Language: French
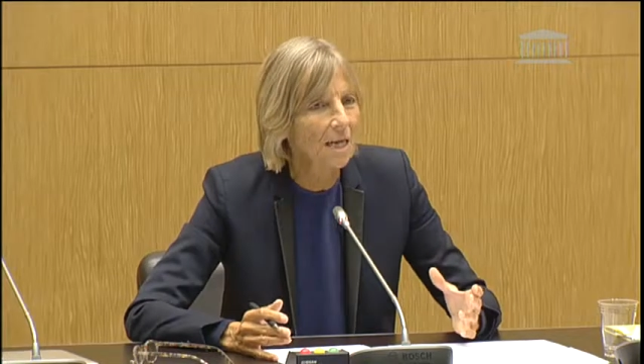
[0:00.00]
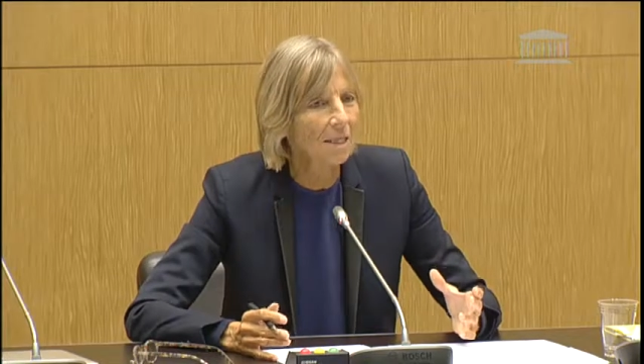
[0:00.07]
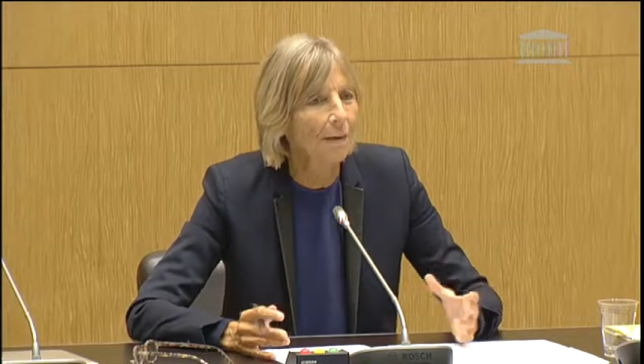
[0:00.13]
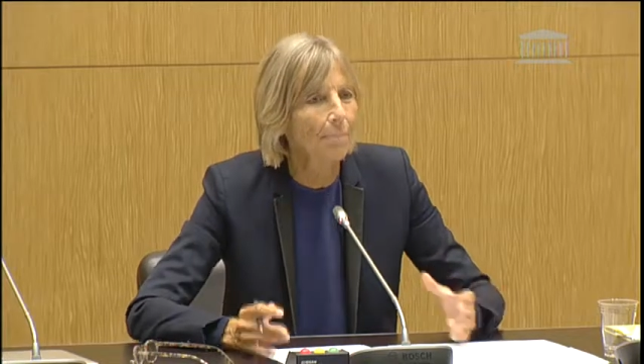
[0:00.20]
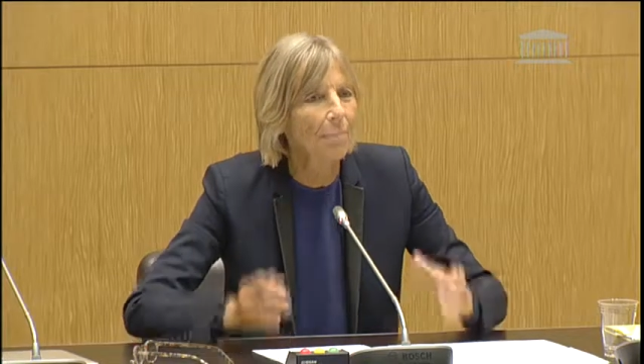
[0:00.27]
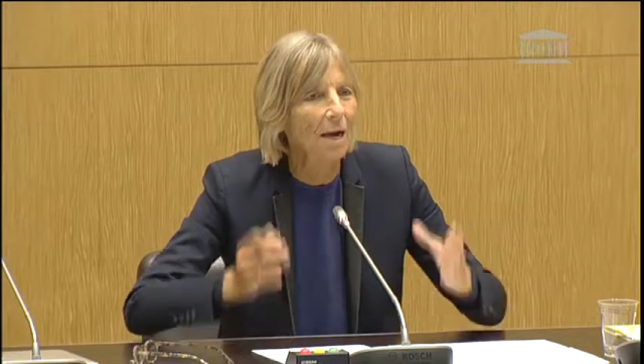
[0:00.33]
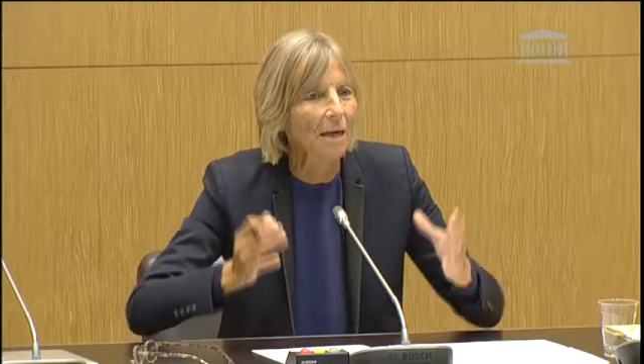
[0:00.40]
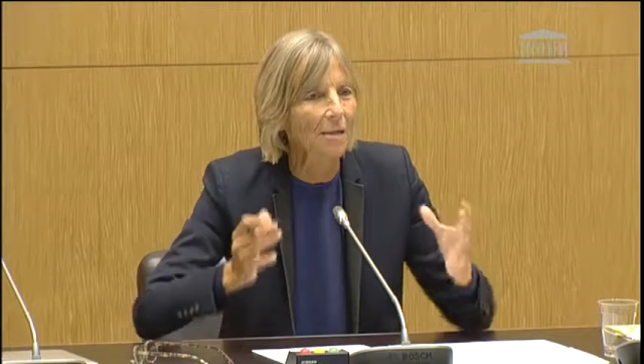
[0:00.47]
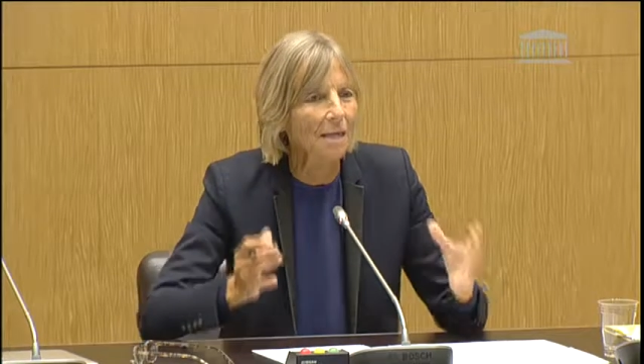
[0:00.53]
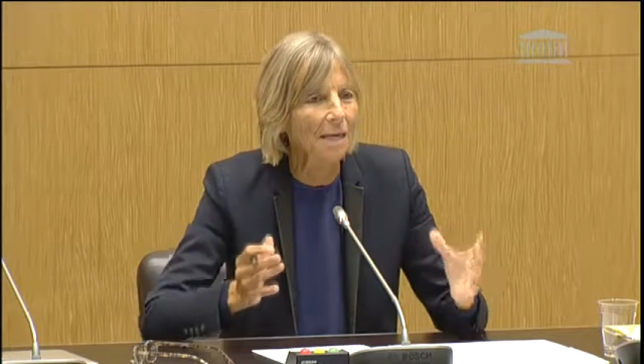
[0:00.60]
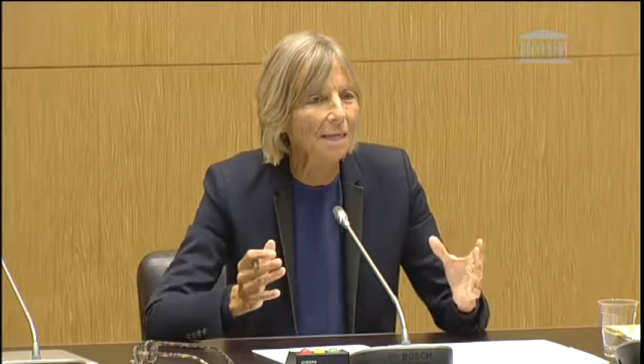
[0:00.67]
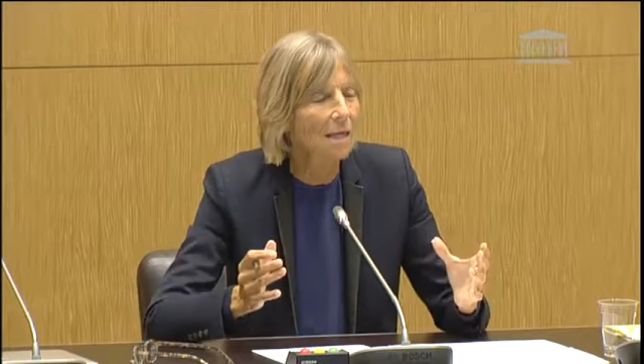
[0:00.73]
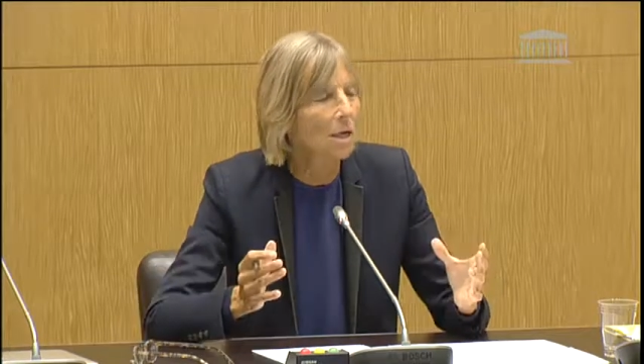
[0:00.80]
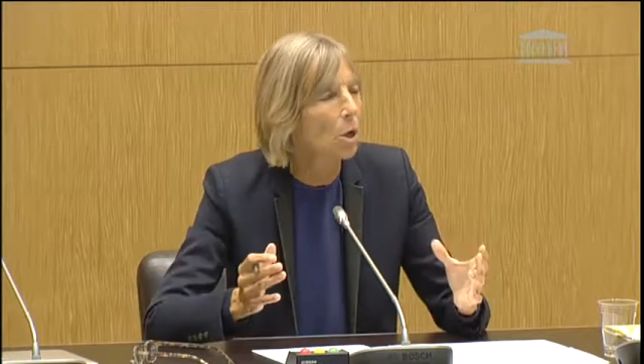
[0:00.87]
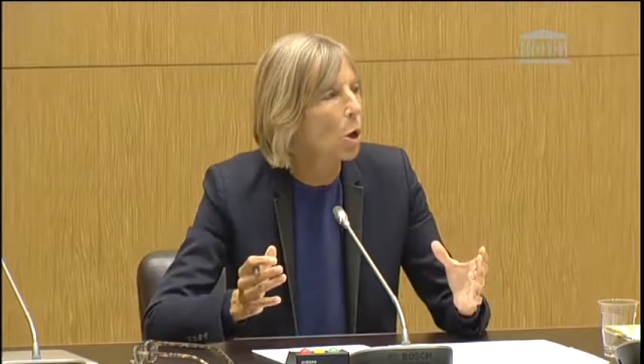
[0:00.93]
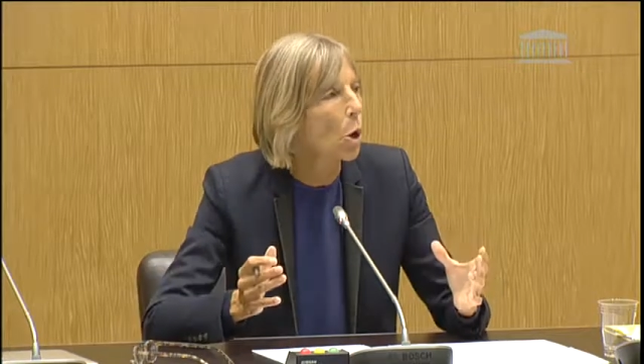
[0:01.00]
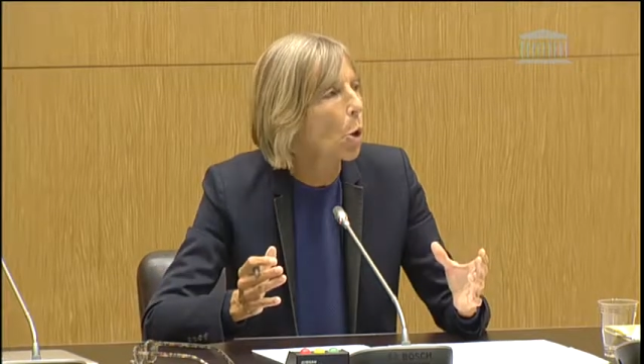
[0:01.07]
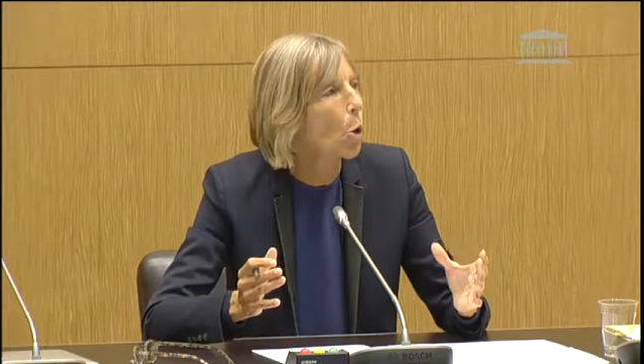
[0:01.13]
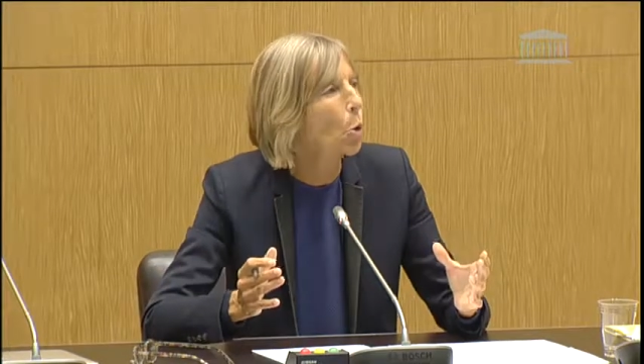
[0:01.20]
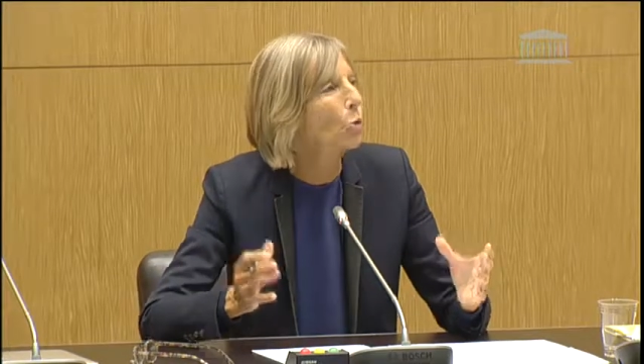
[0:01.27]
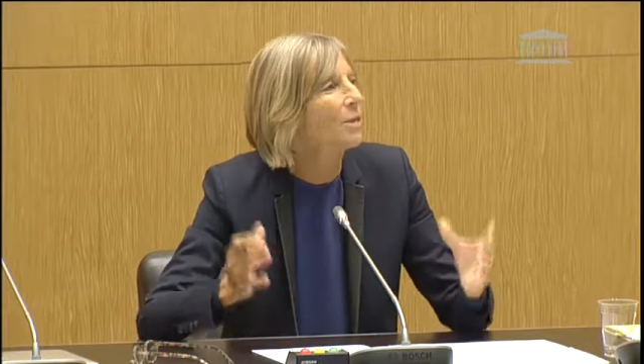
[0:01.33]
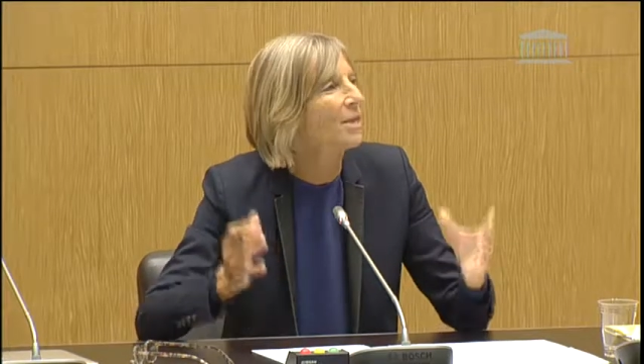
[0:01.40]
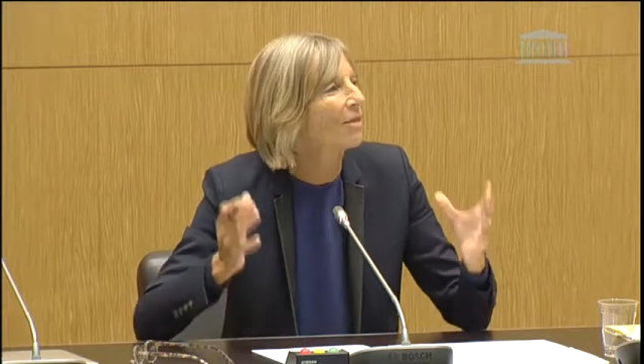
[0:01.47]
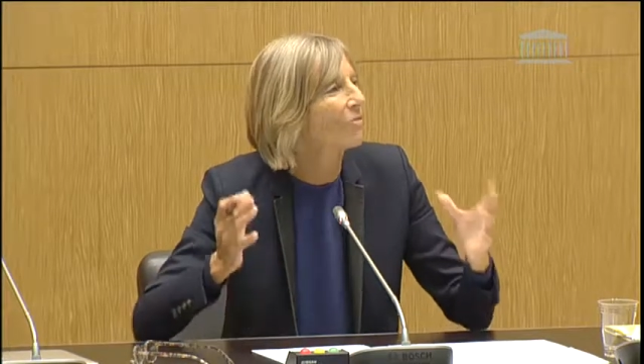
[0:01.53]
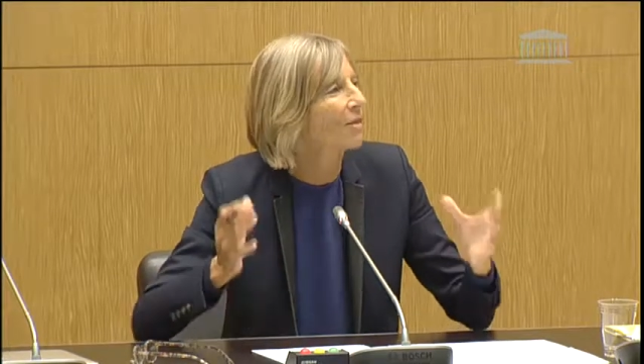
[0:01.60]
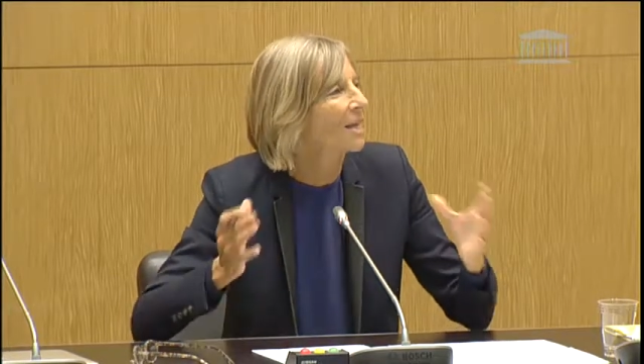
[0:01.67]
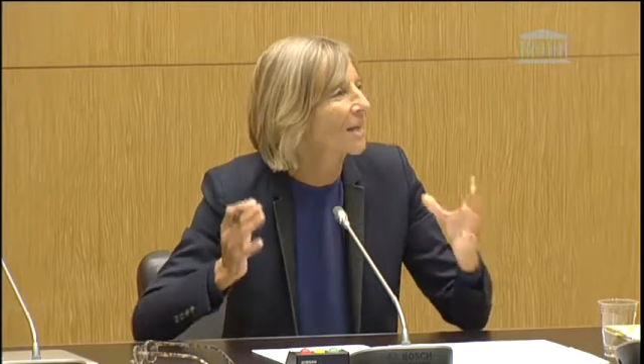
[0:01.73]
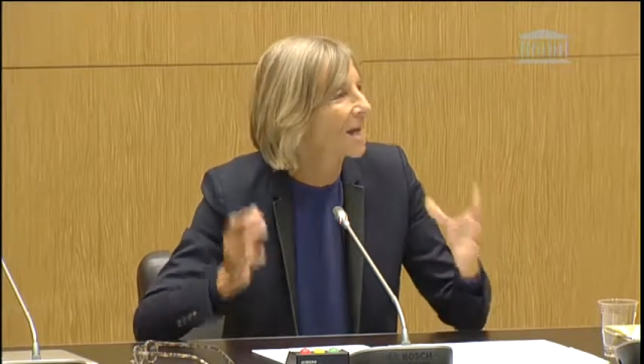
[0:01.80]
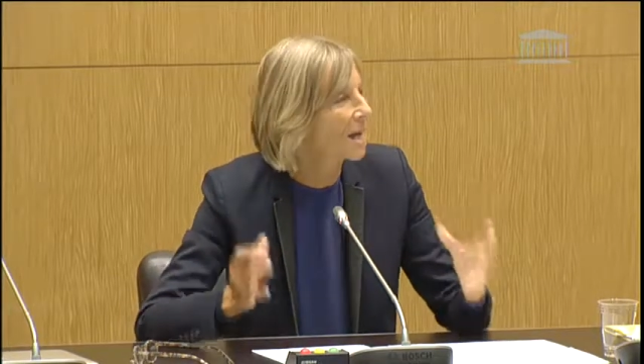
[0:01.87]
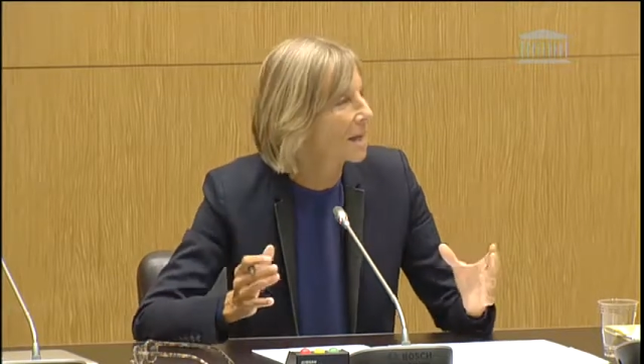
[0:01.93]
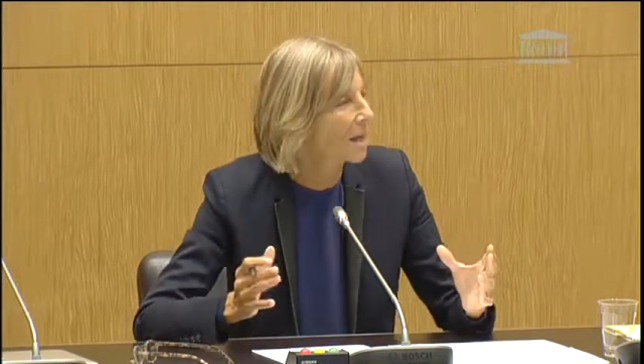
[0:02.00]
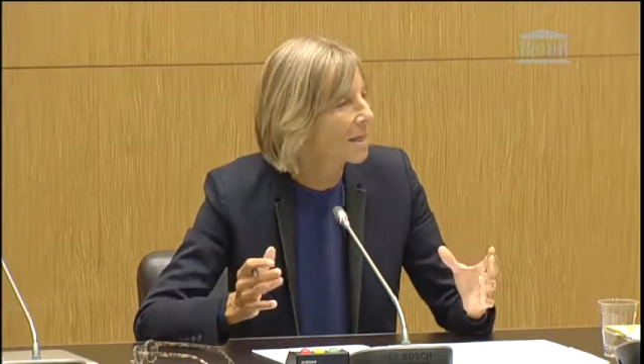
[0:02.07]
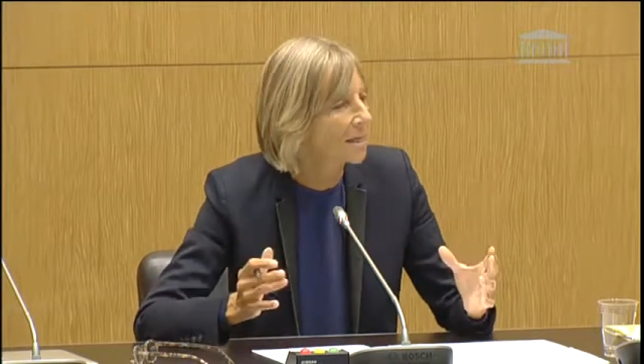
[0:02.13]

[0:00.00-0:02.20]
elles appartiennent aux Africains,